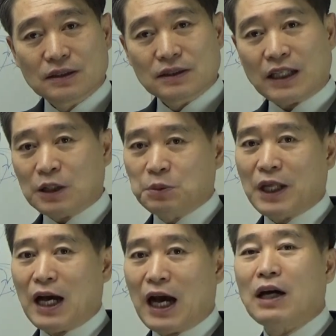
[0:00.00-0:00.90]

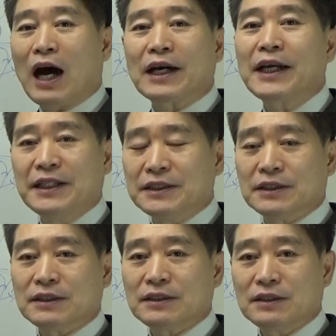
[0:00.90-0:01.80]
자기보다 아래에
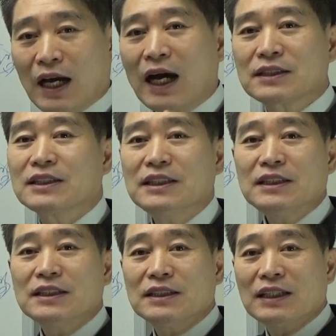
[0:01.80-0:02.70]
있는
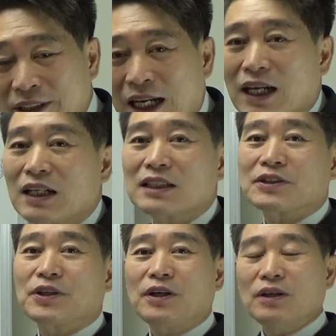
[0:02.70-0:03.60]
아들이 장가를
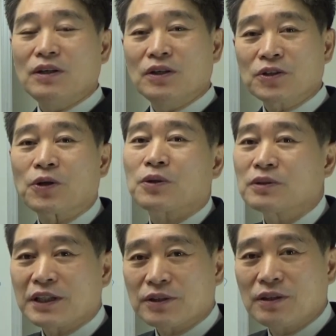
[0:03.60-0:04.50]
가서
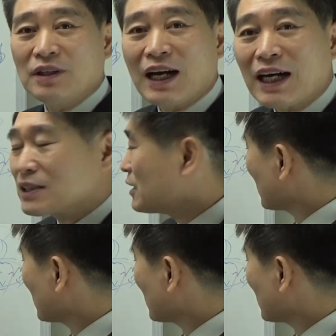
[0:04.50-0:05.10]
결혼을 해서 아들을